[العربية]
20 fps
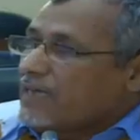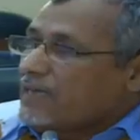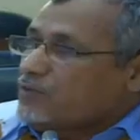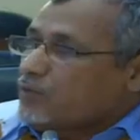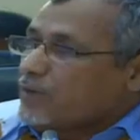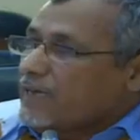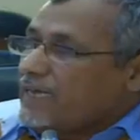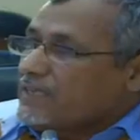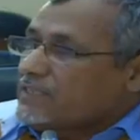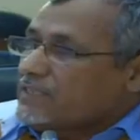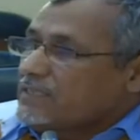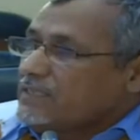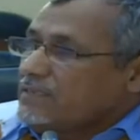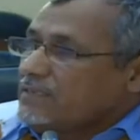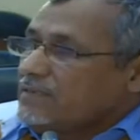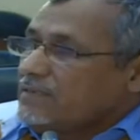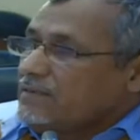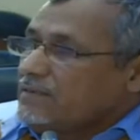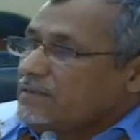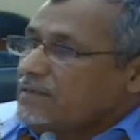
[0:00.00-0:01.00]
ولا شيء
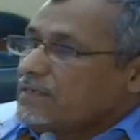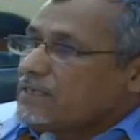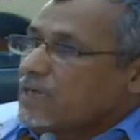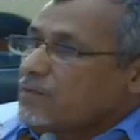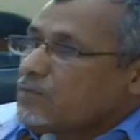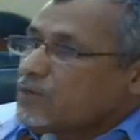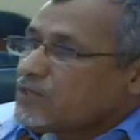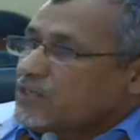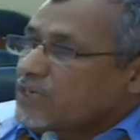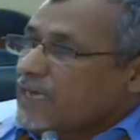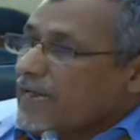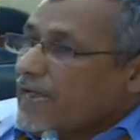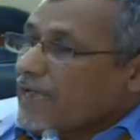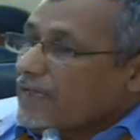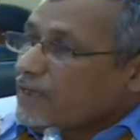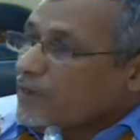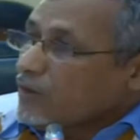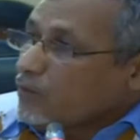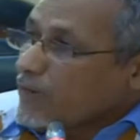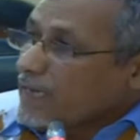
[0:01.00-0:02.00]
ينقبل
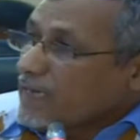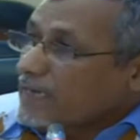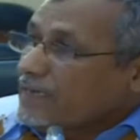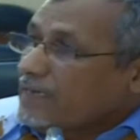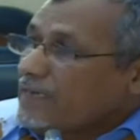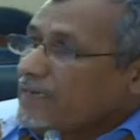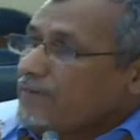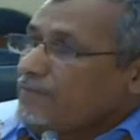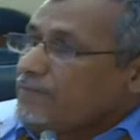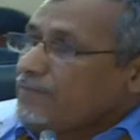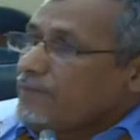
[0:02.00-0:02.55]
شرايك رواخيه